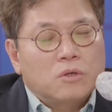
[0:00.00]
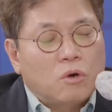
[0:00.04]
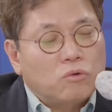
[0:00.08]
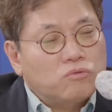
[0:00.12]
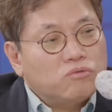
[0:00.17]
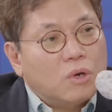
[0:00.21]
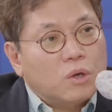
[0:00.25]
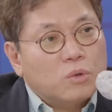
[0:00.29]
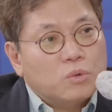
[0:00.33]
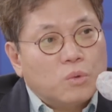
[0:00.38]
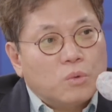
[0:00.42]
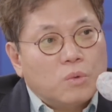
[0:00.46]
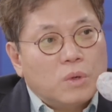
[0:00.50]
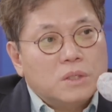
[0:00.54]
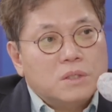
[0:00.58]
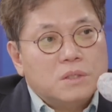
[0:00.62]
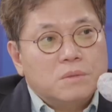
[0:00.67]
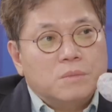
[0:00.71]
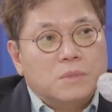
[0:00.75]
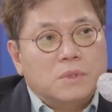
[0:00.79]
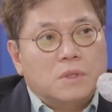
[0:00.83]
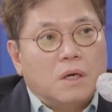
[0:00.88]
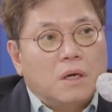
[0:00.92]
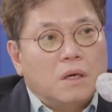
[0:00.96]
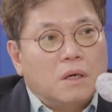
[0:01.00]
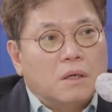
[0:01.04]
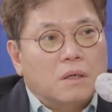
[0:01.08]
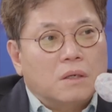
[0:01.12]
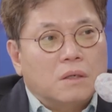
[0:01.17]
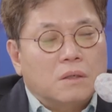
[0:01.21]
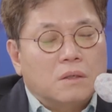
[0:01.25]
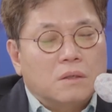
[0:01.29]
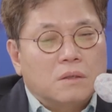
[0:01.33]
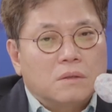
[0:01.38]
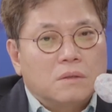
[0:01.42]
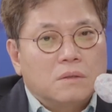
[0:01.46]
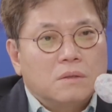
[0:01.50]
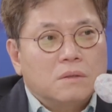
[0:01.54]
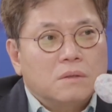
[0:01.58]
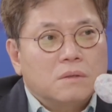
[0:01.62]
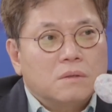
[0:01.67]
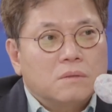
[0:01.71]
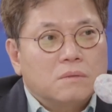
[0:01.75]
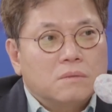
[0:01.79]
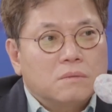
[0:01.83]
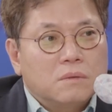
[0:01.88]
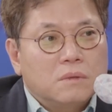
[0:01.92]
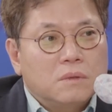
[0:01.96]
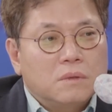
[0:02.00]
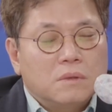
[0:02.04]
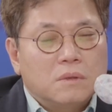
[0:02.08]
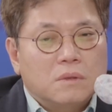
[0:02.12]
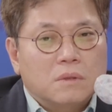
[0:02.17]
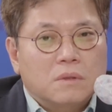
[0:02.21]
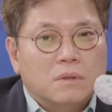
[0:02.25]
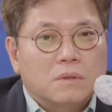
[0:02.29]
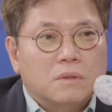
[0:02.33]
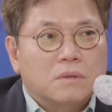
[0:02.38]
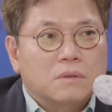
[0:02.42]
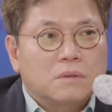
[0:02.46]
영국하고 똑같습니다. 영국하고 아, 똑같은 네.